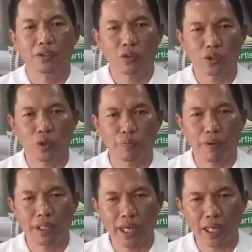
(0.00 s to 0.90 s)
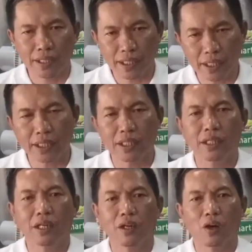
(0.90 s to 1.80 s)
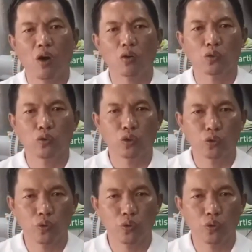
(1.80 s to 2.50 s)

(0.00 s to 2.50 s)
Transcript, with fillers: จนจบปริญญาตรีของทุนคน